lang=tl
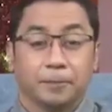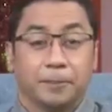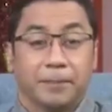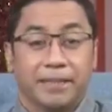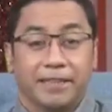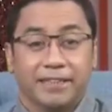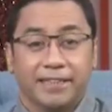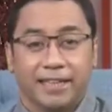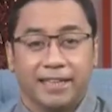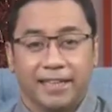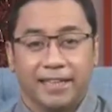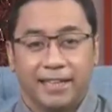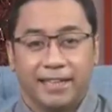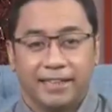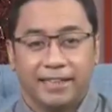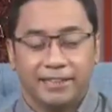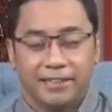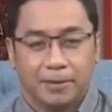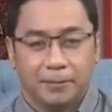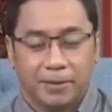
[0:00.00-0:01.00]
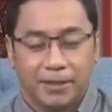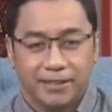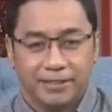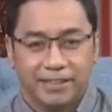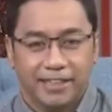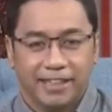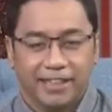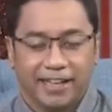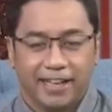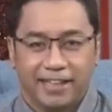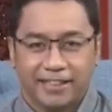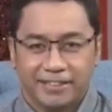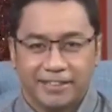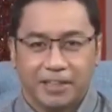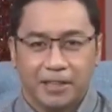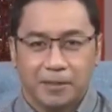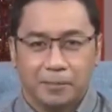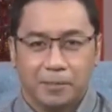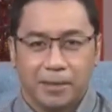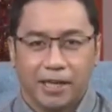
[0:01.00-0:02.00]
Pinilahan naman ng
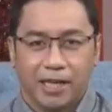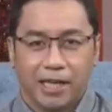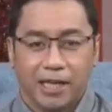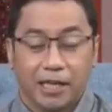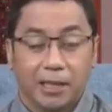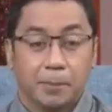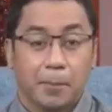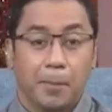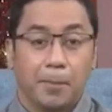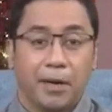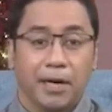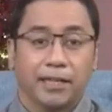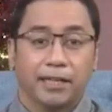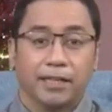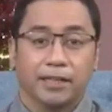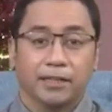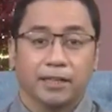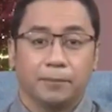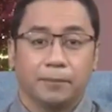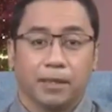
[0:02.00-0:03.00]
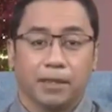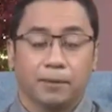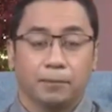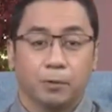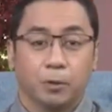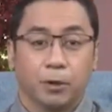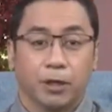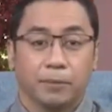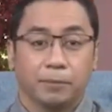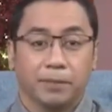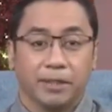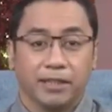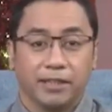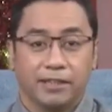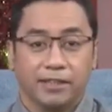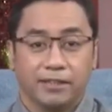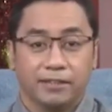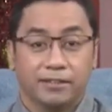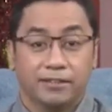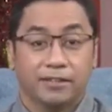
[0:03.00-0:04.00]
ating mga kababayan ang mga murang
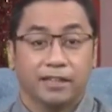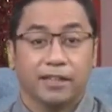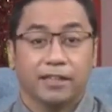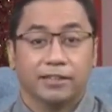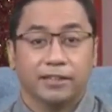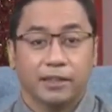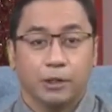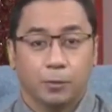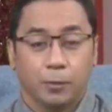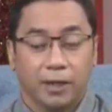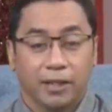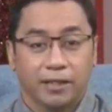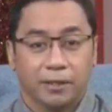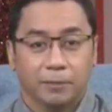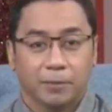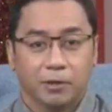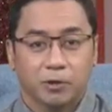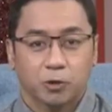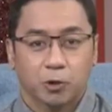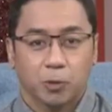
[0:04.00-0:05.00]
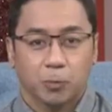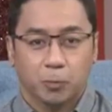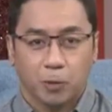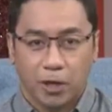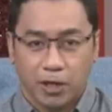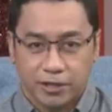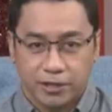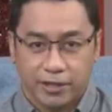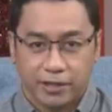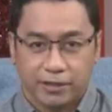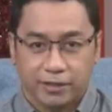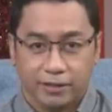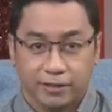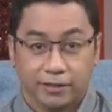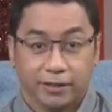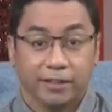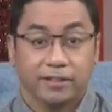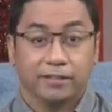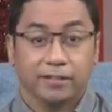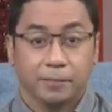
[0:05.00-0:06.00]
bilihin sa kadiwa ng Pasko Project
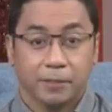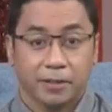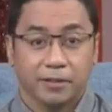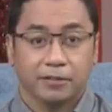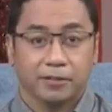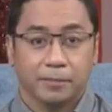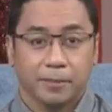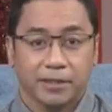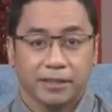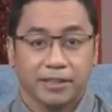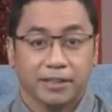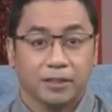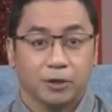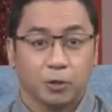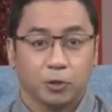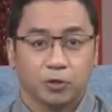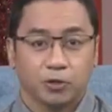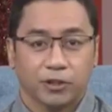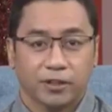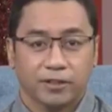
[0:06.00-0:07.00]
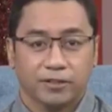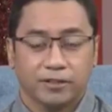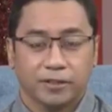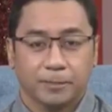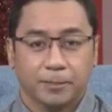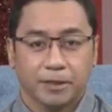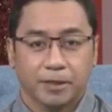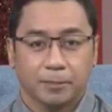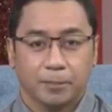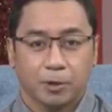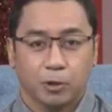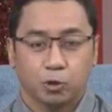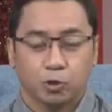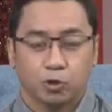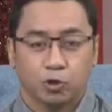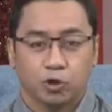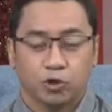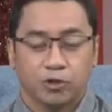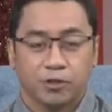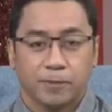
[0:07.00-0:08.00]
na sabay-sabay na inilunsad sa iba't ibang
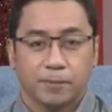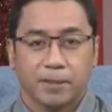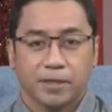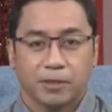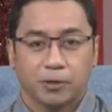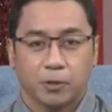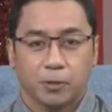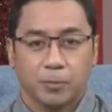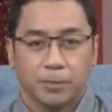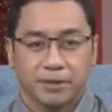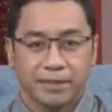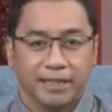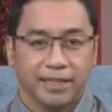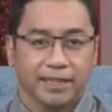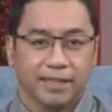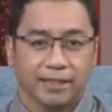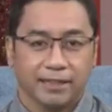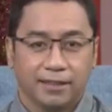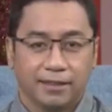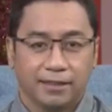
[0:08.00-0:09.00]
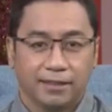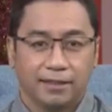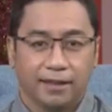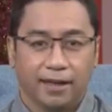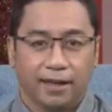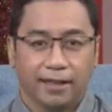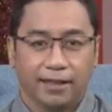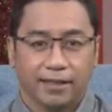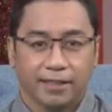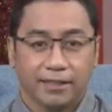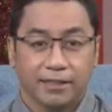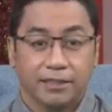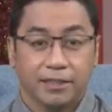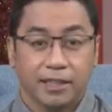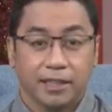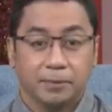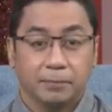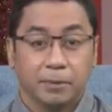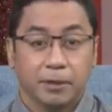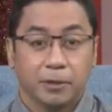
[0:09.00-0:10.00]
lungsod sa Metro Manila. Ang ilan
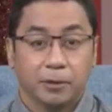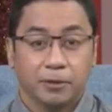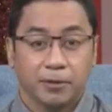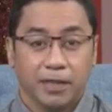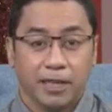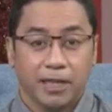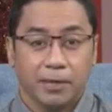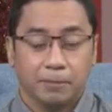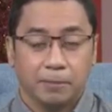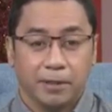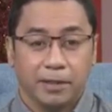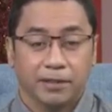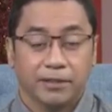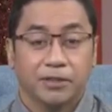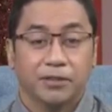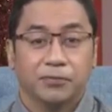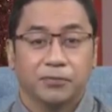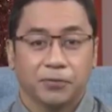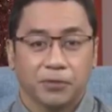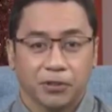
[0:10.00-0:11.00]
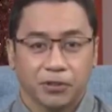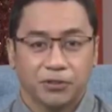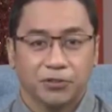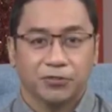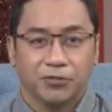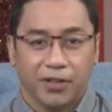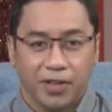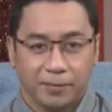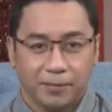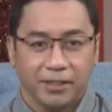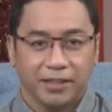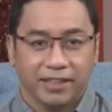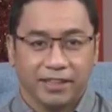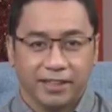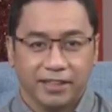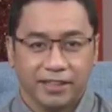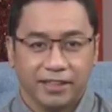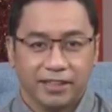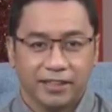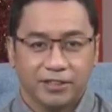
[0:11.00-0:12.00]
dyan pinangunahan pa ng First
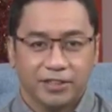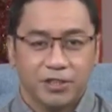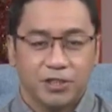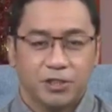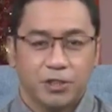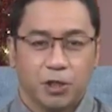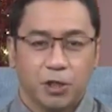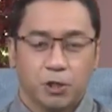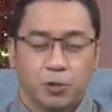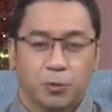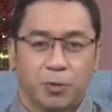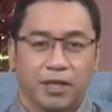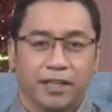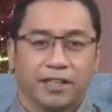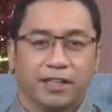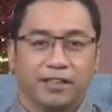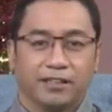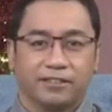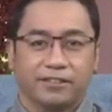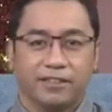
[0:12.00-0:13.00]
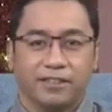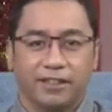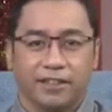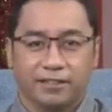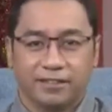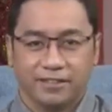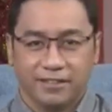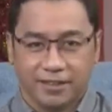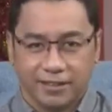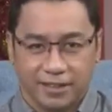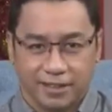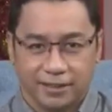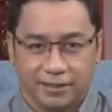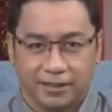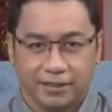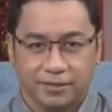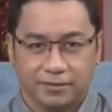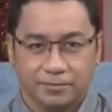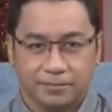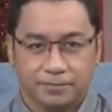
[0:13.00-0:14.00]
Family. Si Joshua Garcia sa detalye.